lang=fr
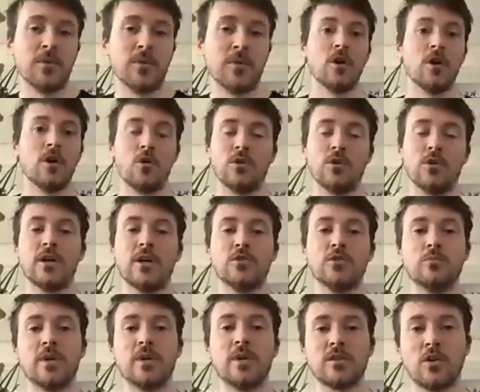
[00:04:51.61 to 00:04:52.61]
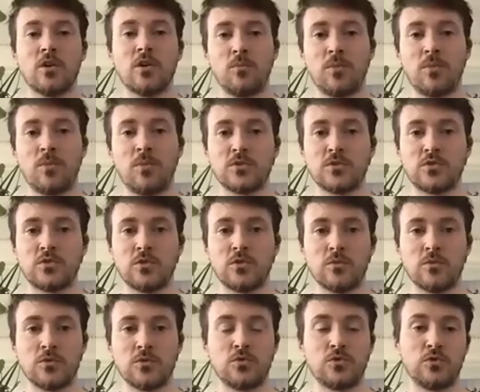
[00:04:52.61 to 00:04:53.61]
Donc, euh, on a dû mettre en place,
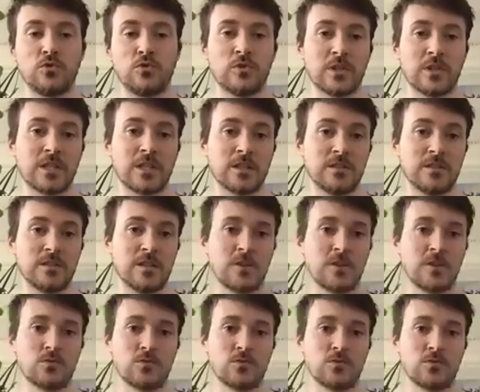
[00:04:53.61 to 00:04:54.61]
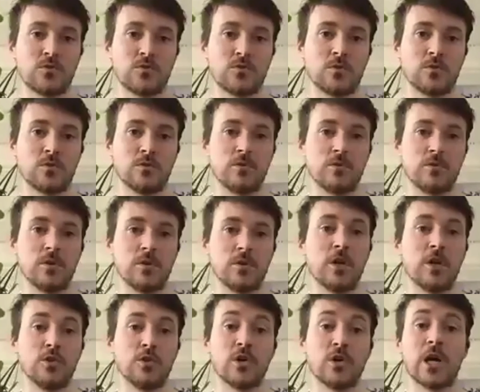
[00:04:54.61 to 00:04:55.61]
justement, toute une organisation, justement, de,
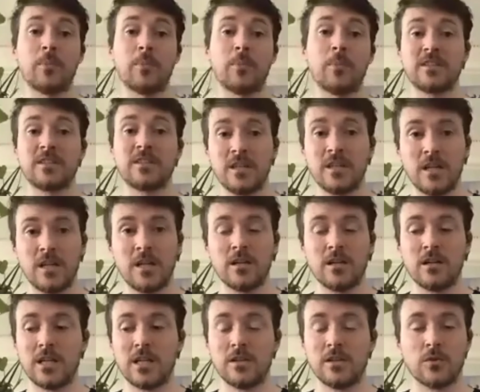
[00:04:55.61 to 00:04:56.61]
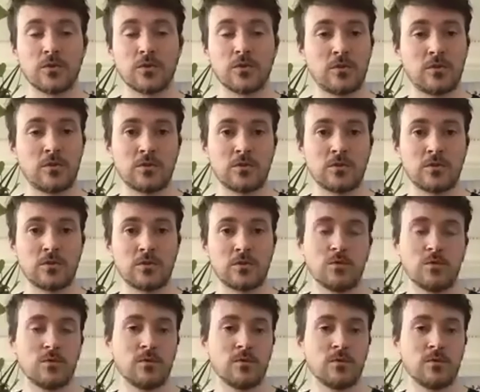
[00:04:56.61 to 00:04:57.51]
rapatrier les, danseurs, justement,